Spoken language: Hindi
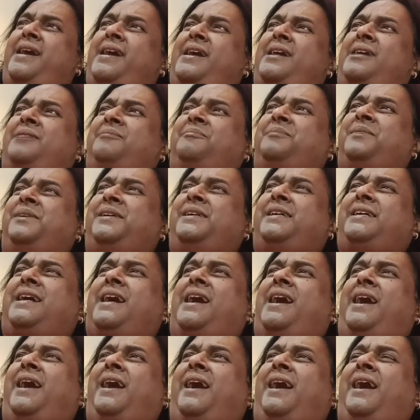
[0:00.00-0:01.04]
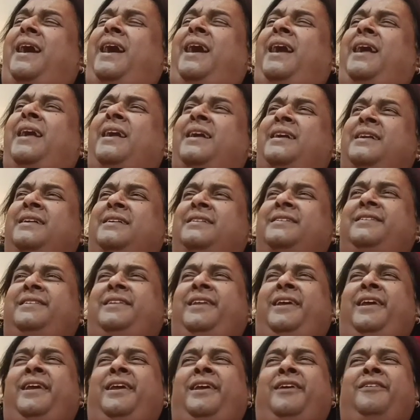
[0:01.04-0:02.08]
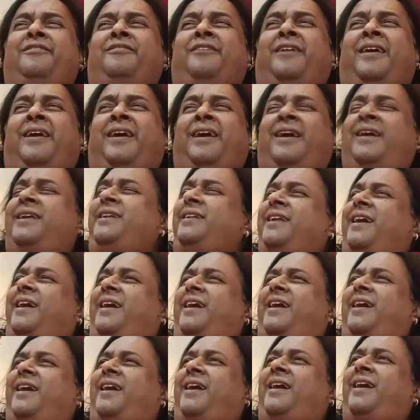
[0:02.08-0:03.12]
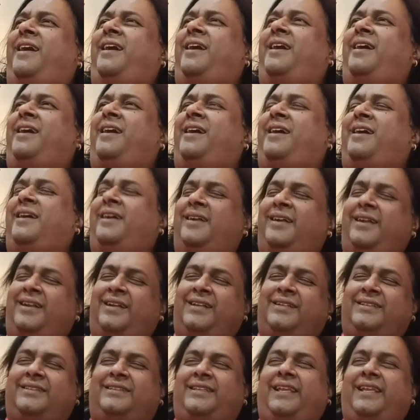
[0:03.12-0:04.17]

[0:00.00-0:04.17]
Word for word: और रिकॉर्ड्स वगैरह सब ले करके सौ भजन मैंने गाए हैं